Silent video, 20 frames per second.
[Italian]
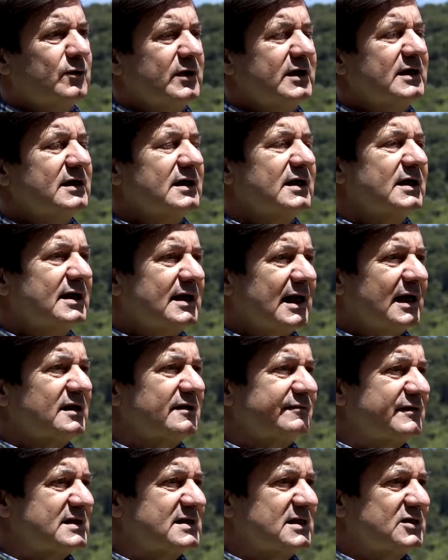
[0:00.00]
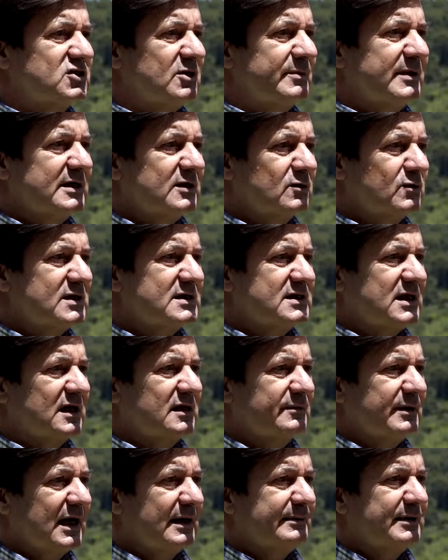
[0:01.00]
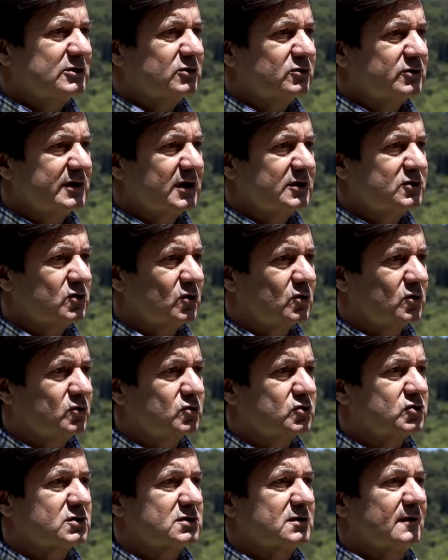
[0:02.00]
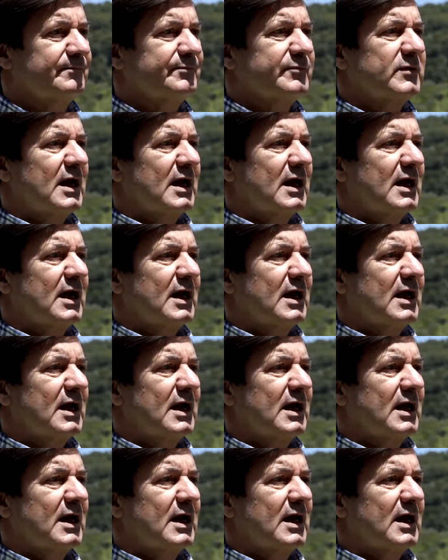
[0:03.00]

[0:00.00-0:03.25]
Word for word: quindi grandi festeggiamenti quest'anno per la Madonna del Soccorso.